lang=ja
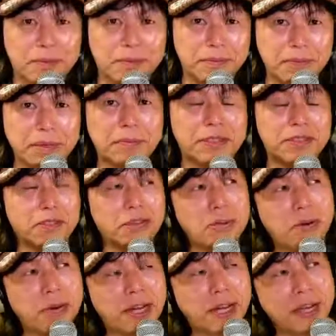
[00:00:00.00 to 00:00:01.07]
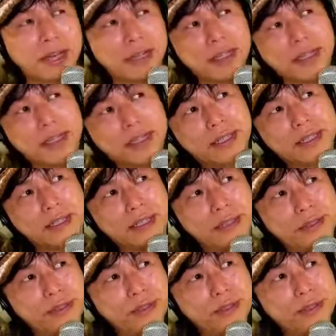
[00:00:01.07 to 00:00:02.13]
まあまあ、それもね、
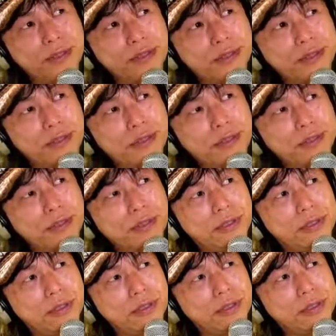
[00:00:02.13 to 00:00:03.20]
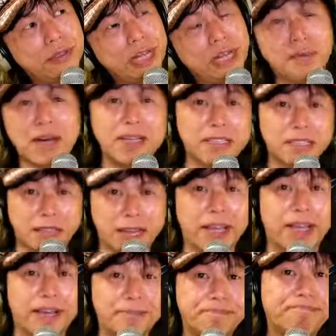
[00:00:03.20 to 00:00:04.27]
ゆくゆくライブ配信で
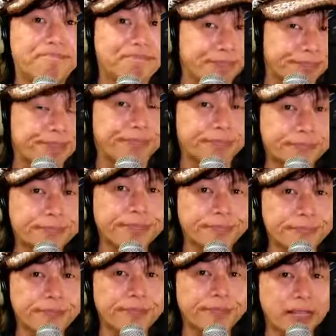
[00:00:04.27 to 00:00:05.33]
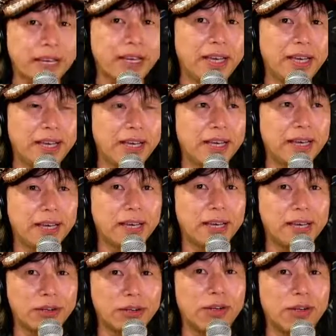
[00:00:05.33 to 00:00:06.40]
ね、
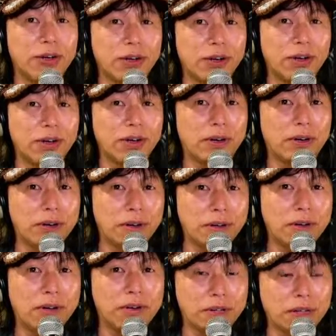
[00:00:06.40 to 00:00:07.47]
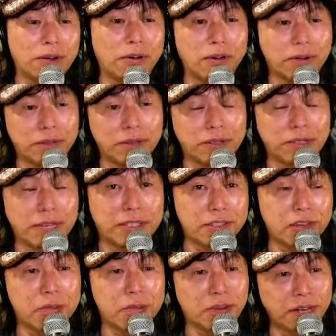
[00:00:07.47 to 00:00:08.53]
えー、いろいろ、ね、この月
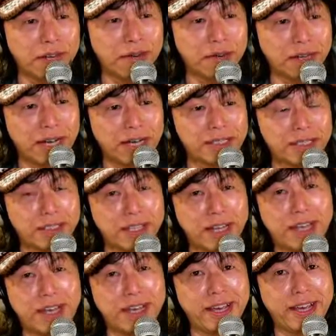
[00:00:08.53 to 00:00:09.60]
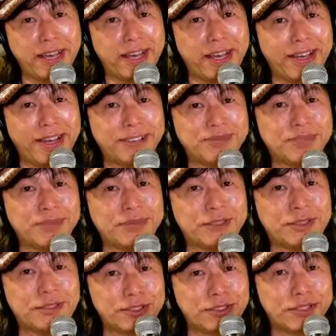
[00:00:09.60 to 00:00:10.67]
曜日のね、この配信で、えー、
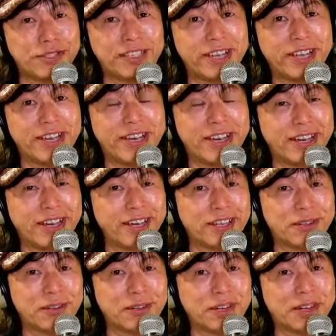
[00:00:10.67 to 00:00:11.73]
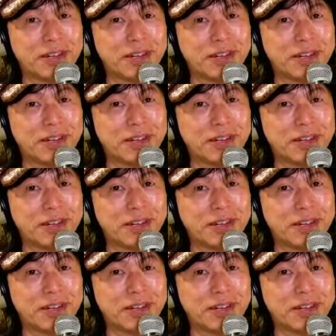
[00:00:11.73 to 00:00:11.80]
少しずつね、えー、あの、